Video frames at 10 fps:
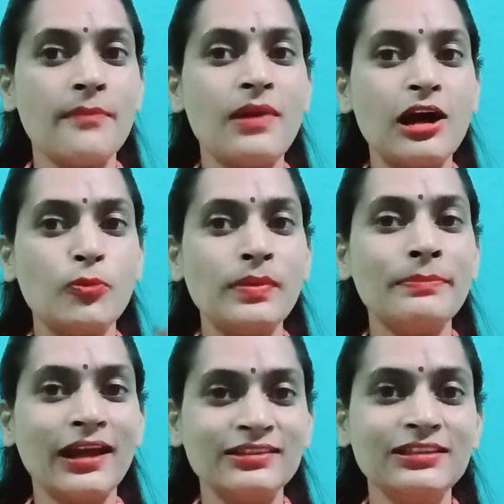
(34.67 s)
बालों पे
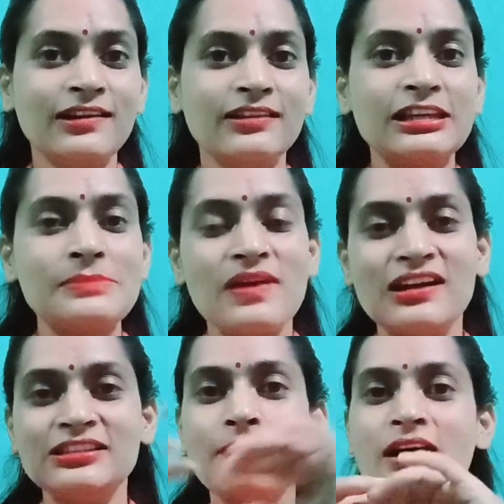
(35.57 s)
मेहंदी लगाने के बाद
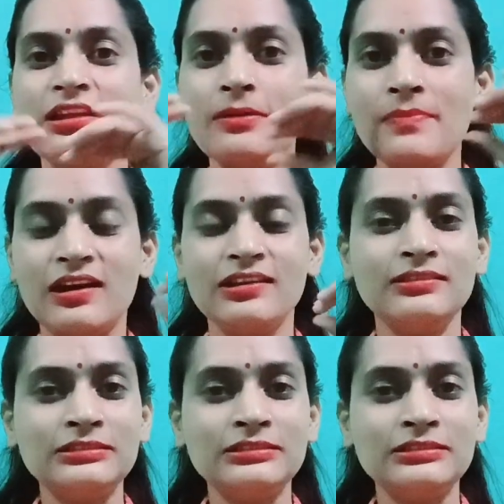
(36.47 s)
हमारा बाल